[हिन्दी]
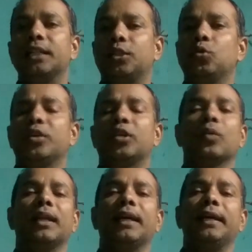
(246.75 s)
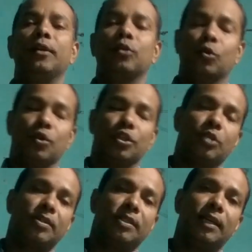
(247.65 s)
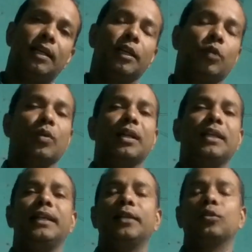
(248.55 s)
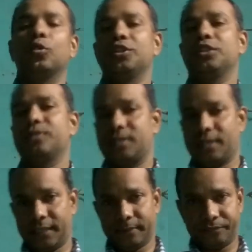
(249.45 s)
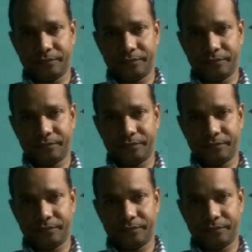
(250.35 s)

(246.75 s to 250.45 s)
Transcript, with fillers: तीनों इक्वल तो है तो कॉन्टिन्यूस है इक्वल नहीं है तो कॉन्टिन्यूस नहीं है